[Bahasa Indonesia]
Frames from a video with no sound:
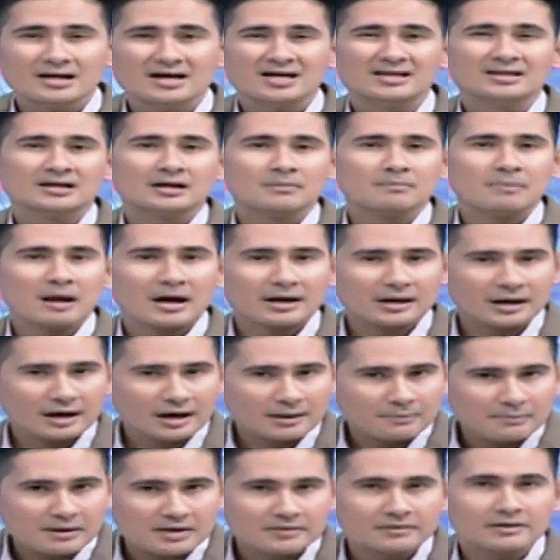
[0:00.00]

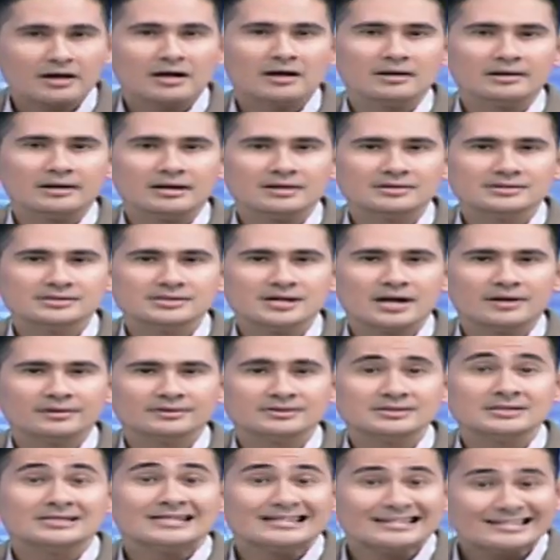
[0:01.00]
keterbelakangan mental dan
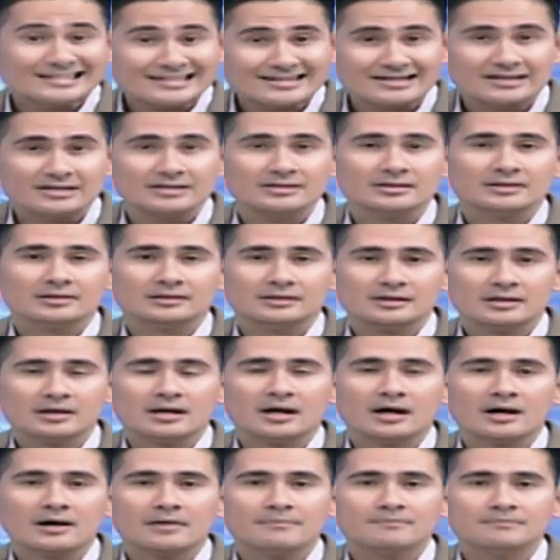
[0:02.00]
sedang sendiri
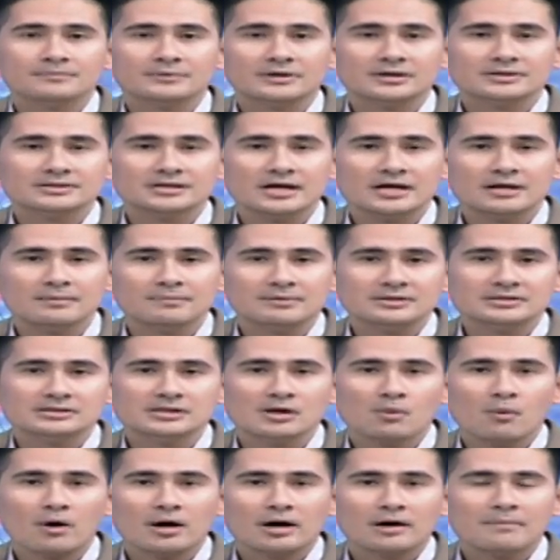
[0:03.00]
ketika terjadi
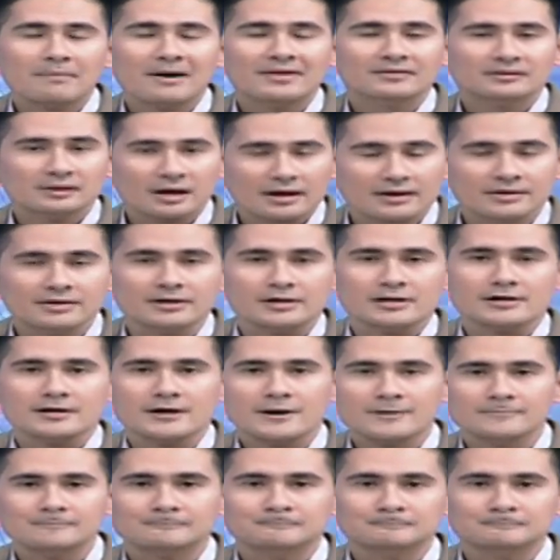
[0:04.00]
peristiwa kematian dirinya.